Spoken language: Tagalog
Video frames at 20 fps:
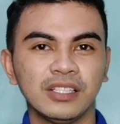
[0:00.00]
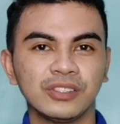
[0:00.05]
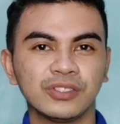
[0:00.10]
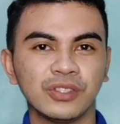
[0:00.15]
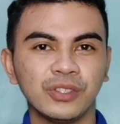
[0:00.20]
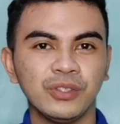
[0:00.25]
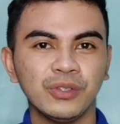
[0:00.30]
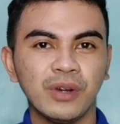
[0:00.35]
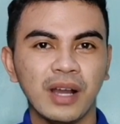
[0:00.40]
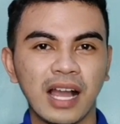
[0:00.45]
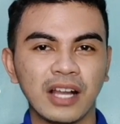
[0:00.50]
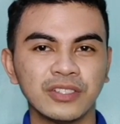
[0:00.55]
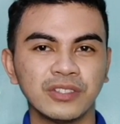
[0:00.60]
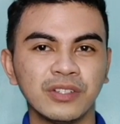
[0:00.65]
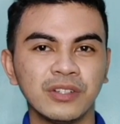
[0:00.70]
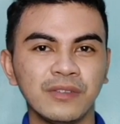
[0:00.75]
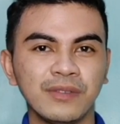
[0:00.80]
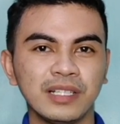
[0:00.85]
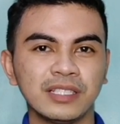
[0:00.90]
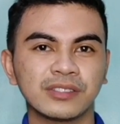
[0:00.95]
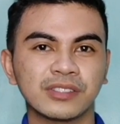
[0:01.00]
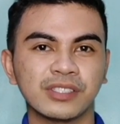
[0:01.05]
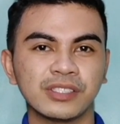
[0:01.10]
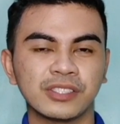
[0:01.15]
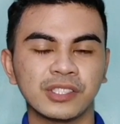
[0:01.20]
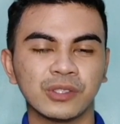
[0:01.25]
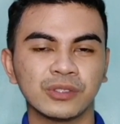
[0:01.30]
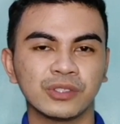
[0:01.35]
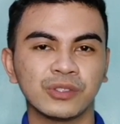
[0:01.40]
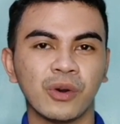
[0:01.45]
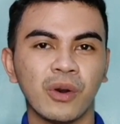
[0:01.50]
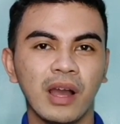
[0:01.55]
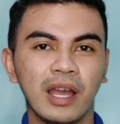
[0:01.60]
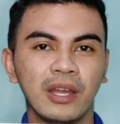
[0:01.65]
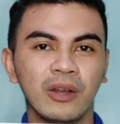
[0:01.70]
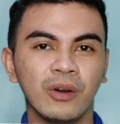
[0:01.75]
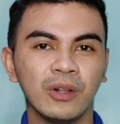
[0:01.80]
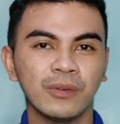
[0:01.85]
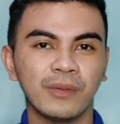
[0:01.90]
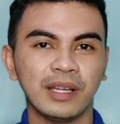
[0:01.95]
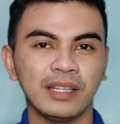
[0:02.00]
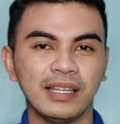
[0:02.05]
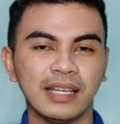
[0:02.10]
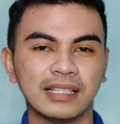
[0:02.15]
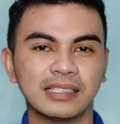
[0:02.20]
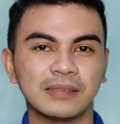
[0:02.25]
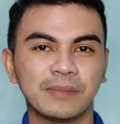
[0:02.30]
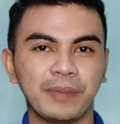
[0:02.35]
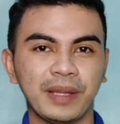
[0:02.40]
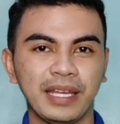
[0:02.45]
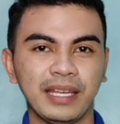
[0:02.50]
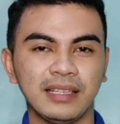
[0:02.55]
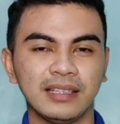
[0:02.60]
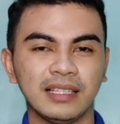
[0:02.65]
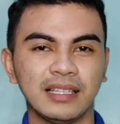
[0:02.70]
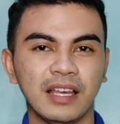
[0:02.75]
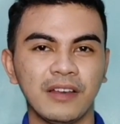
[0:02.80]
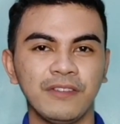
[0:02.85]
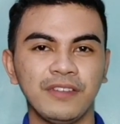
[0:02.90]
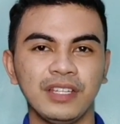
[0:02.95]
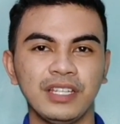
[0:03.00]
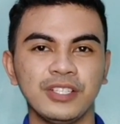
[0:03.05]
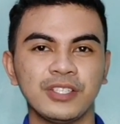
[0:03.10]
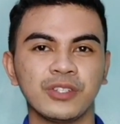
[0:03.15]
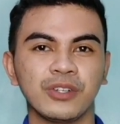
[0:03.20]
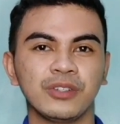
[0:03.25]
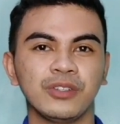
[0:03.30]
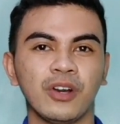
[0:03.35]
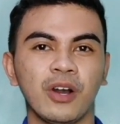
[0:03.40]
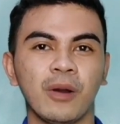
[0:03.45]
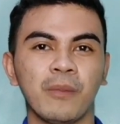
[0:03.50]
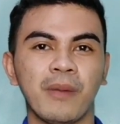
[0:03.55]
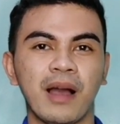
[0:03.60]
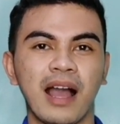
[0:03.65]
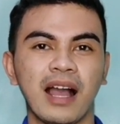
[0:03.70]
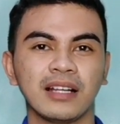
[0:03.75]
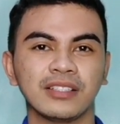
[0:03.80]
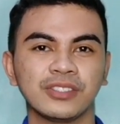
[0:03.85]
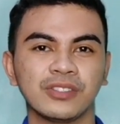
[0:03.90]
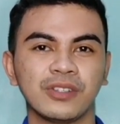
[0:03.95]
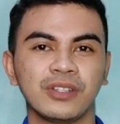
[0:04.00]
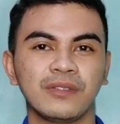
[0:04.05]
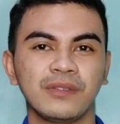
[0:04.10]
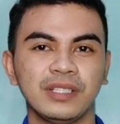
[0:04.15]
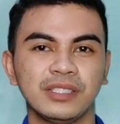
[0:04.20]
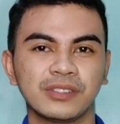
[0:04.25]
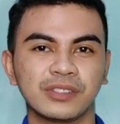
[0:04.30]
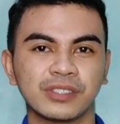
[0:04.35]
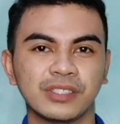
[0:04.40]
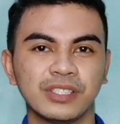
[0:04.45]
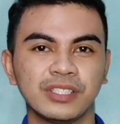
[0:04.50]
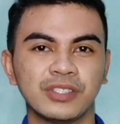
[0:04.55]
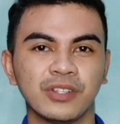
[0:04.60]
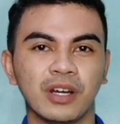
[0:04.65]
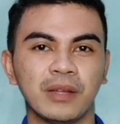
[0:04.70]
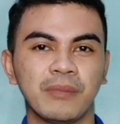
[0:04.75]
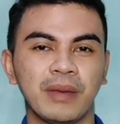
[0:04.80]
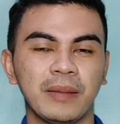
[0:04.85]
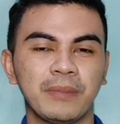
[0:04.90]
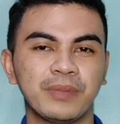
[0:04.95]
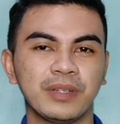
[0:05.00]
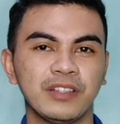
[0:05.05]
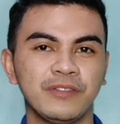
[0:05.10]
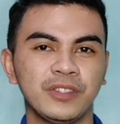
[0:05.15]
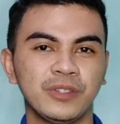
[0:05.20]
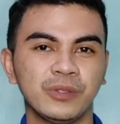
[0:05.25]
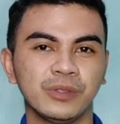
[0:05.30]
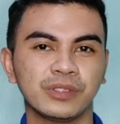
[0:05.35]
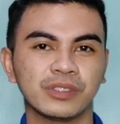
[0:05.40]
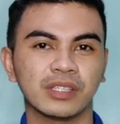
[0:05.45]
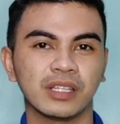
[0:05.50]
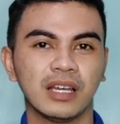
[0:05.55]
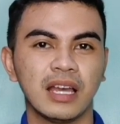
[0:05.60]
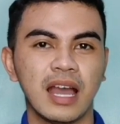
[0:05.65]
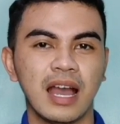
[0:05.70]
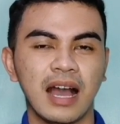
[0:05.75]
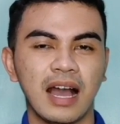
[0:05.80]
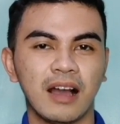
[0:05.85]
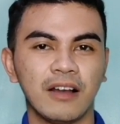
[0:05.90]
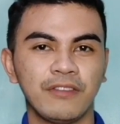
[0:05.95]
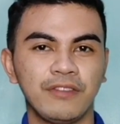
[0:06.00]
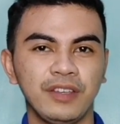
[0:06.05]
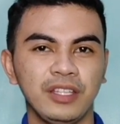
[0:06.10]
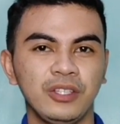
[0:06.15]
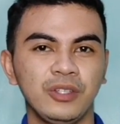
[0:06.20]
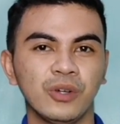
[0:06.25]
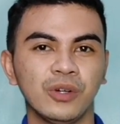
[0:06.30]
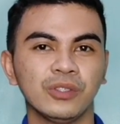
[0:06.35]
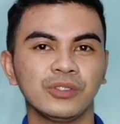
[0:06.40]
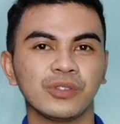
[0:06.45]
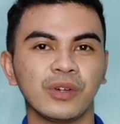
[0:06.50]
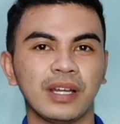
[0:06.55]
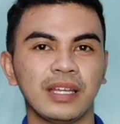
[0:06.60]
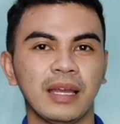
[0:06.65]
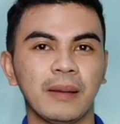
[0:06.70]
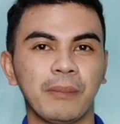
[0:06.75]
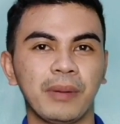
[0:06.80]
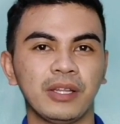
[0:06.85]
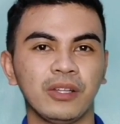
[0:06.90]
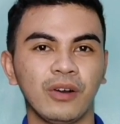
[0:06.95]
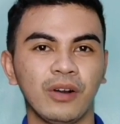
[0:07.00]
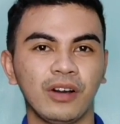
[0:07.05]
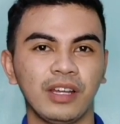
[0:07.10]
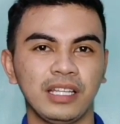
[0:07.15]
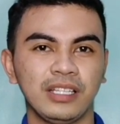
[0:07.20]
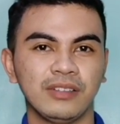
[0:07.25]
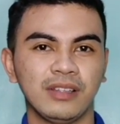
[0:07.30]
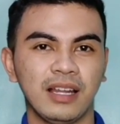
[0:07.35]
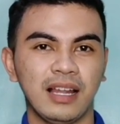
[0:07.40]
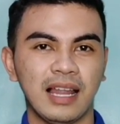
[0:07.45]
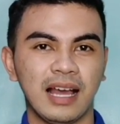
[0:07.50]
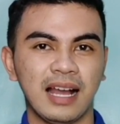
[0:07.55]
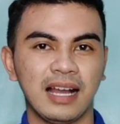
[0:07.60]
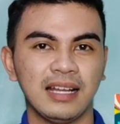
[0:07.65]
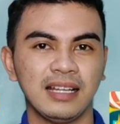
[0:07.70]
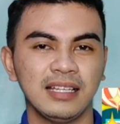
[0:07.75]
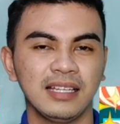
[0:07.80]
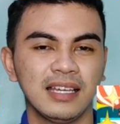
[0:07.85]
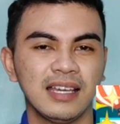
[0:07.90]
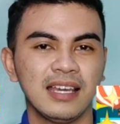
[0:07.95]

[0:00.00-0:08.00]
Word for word: So yung action research, so I already explained the definition of action research on my previous uh, video. So ayan, panoorin nyo na lang.